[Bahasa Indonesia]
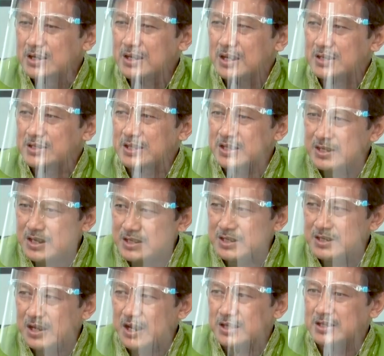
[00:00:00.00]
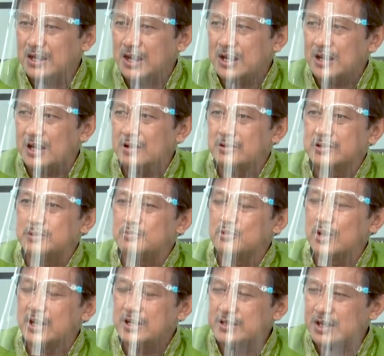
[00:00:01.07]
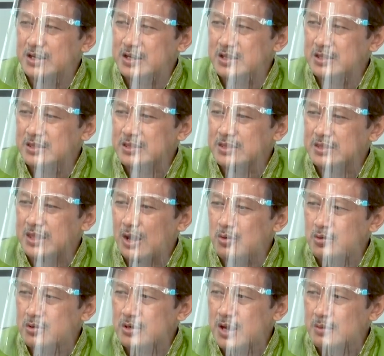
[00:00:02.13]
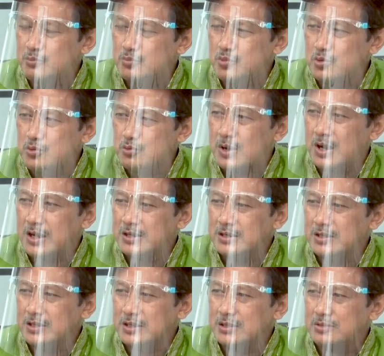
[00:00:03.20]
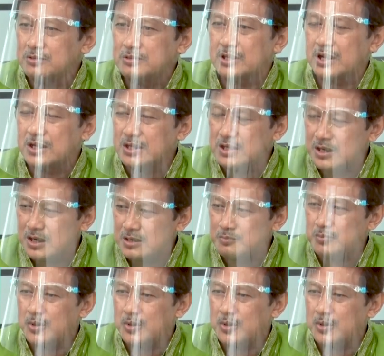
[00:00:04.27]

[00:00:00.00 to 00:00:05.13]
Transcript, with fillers: Nah, setidak-tidaknya kalau dimulai dari tahun 60-an itu terlihat